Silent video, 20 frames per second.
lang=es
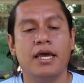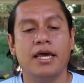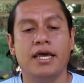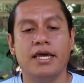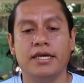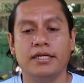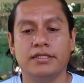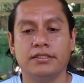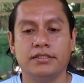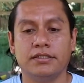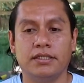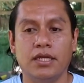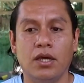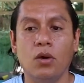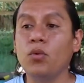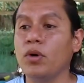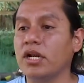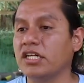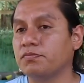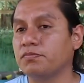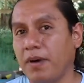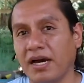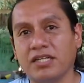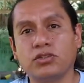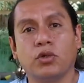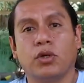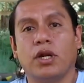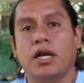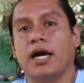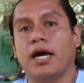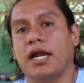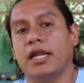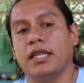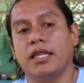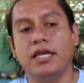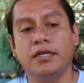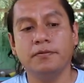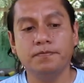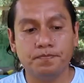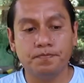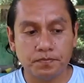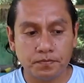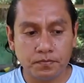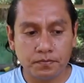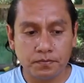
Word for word: este, un espacio en el jardín